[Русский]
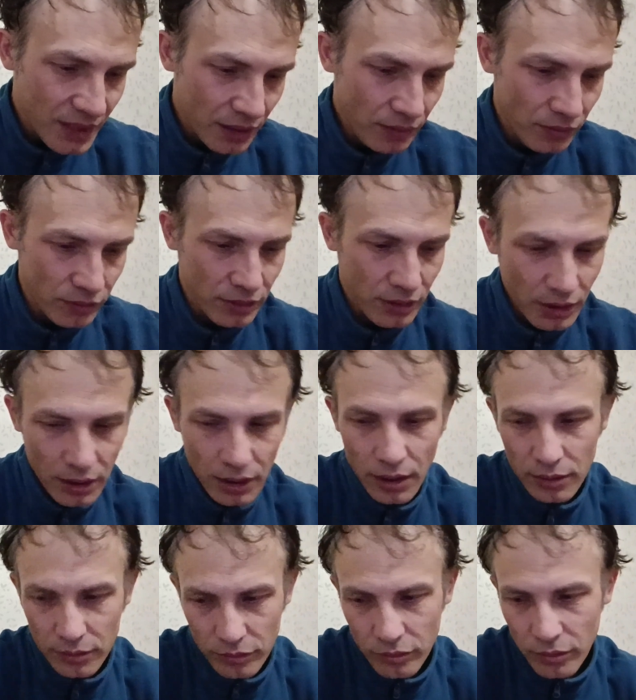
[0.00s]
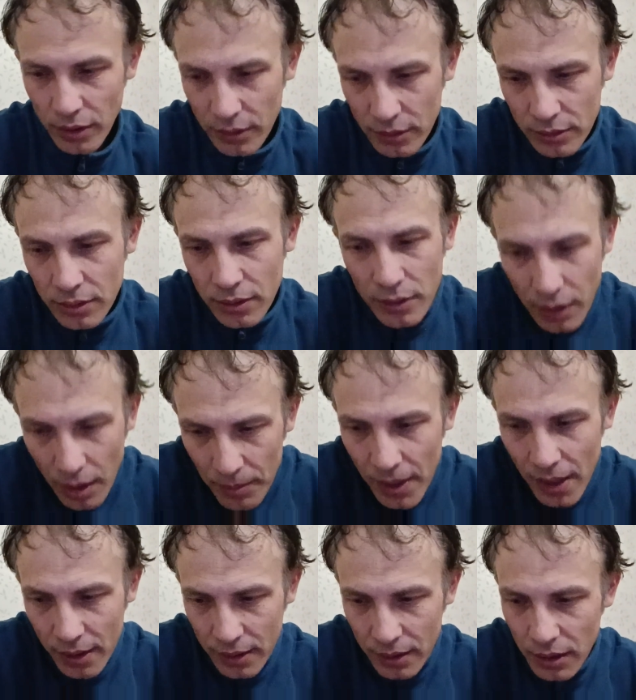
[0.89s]
Вот крылья, ну для
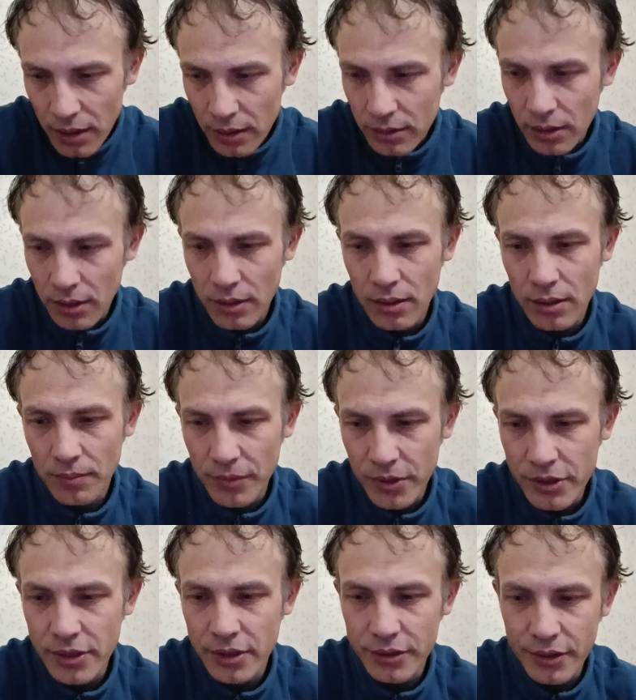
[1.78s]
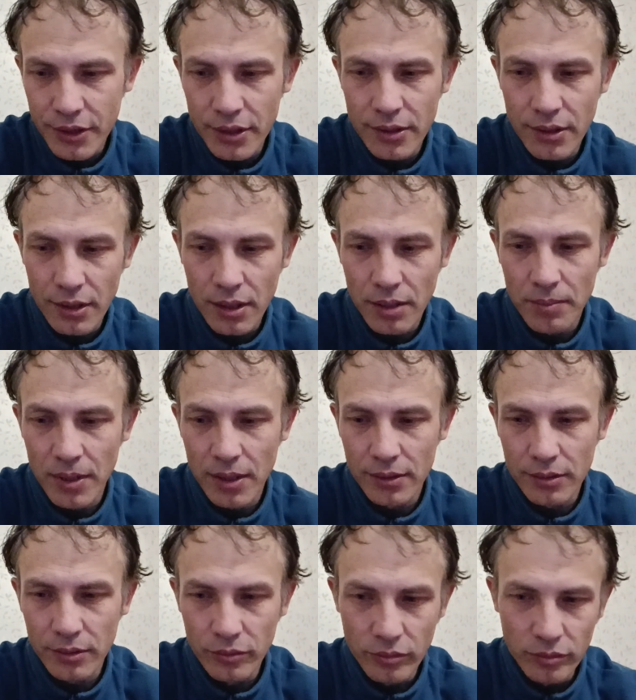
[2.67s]
меня крылья это обычно средняя
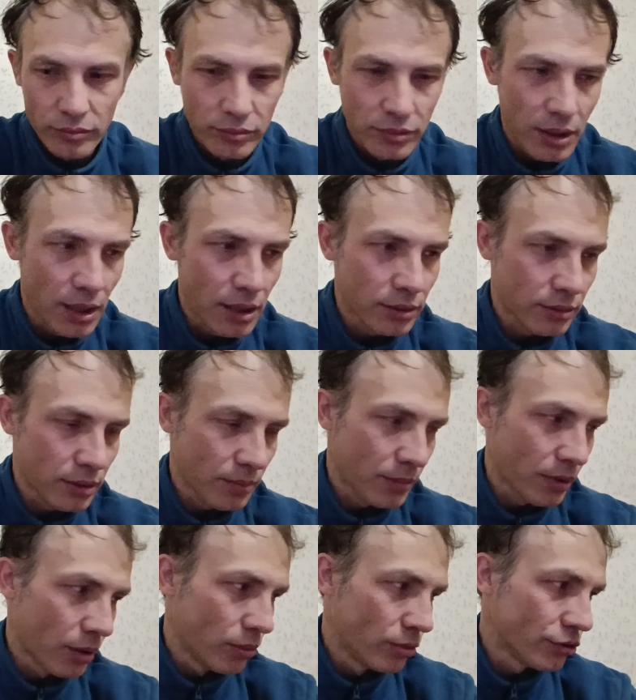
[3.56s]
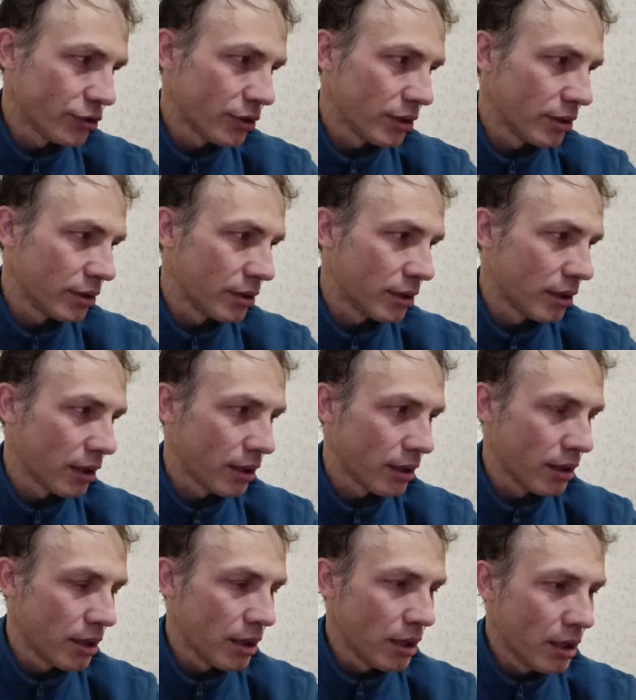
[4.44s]
команда. Ну да, там хорошая
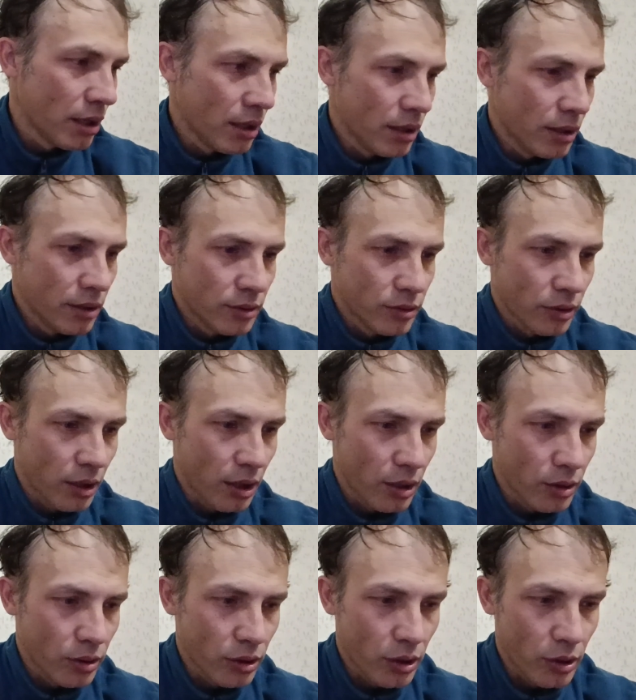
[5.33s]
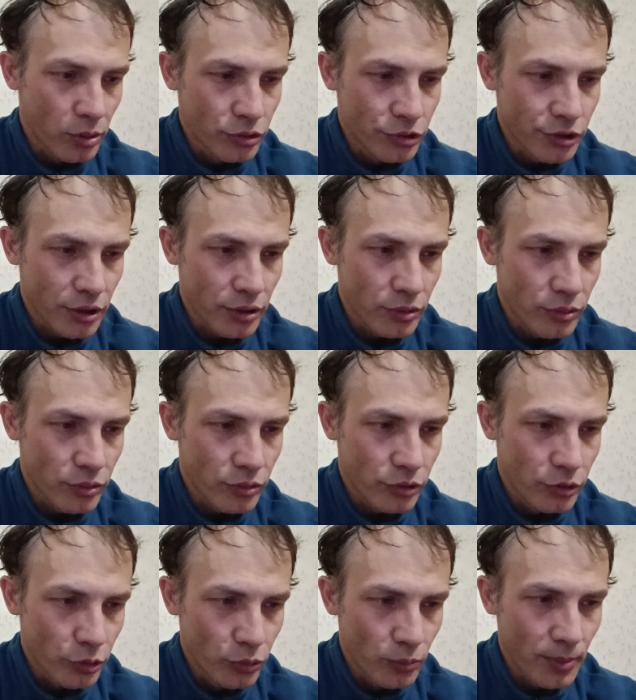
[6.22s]
игра, хор,
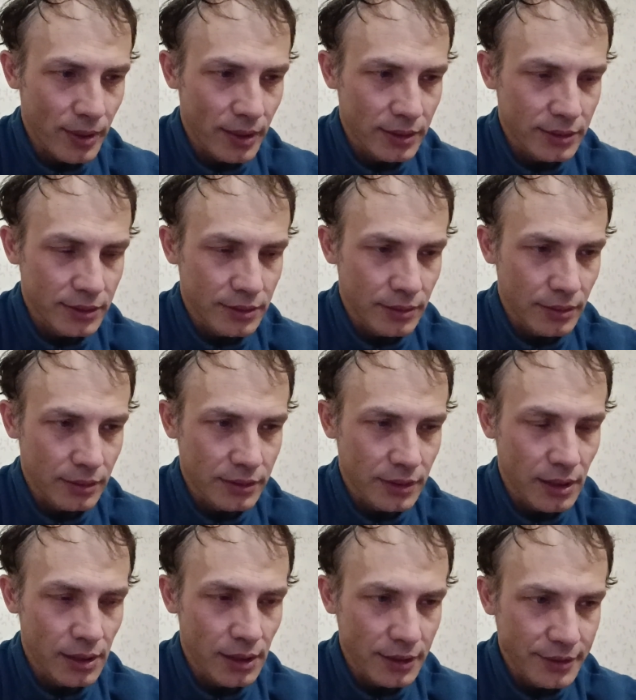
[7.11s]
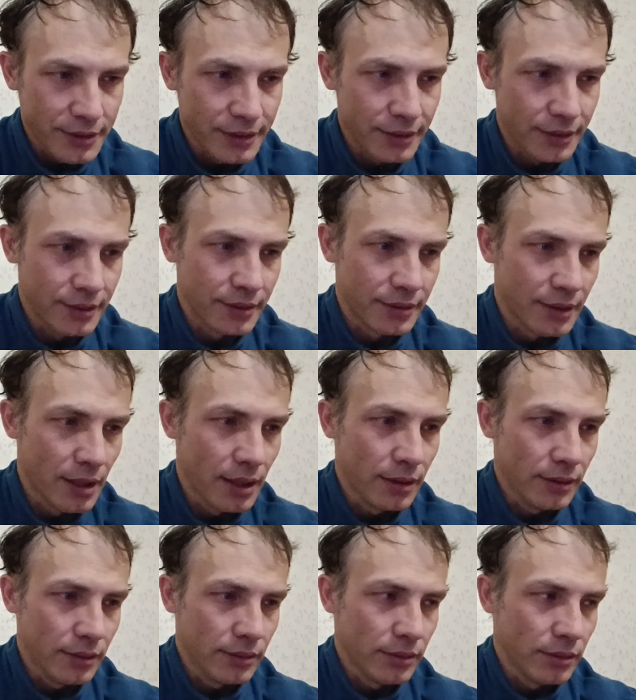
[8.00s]
хорошую игру поставил Синкин,
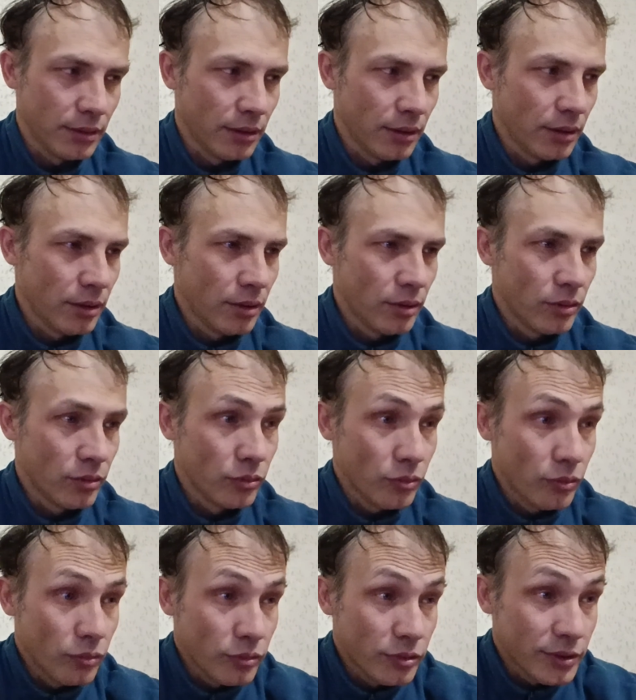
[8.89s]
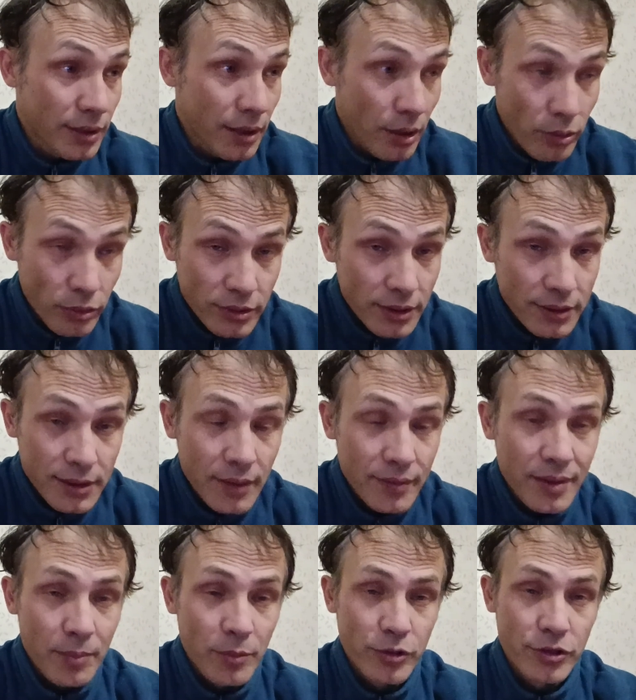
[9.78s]
да, ну, все равно
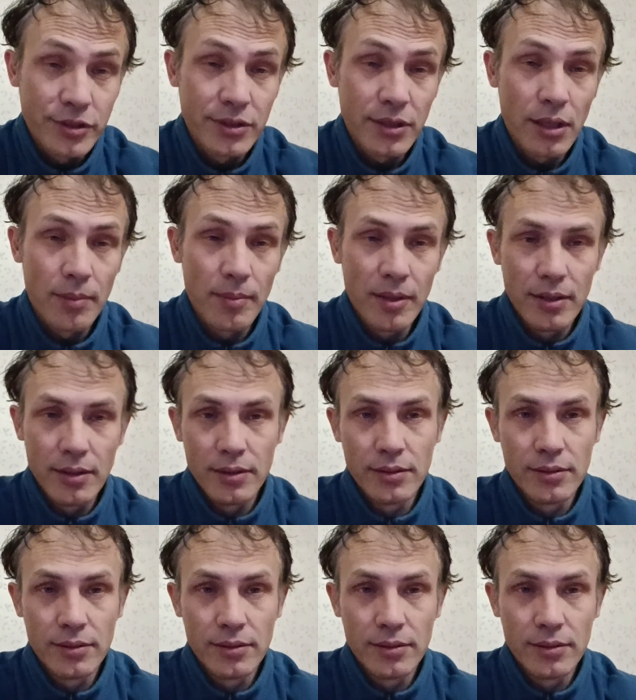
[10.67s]
состав там очень слабый.